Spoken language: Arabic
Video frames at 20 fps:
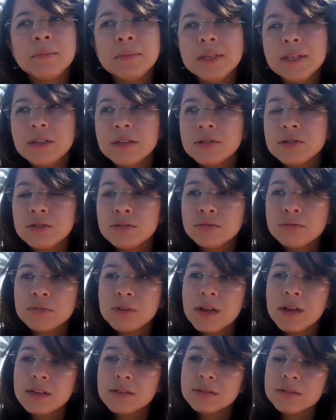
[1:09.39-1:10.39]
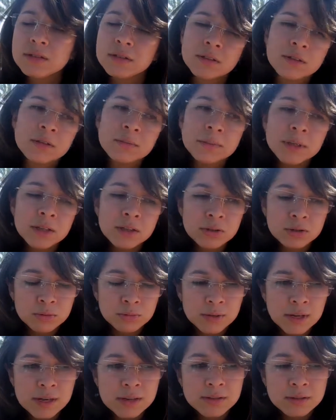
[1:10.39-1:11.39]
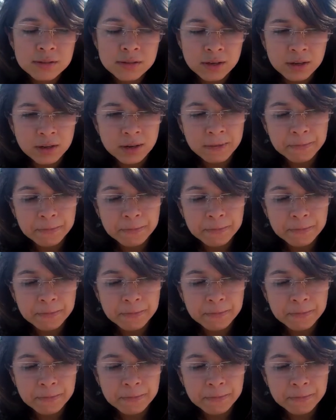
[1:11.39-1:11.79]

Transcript: ما كيجيوناش ما كيجيوناش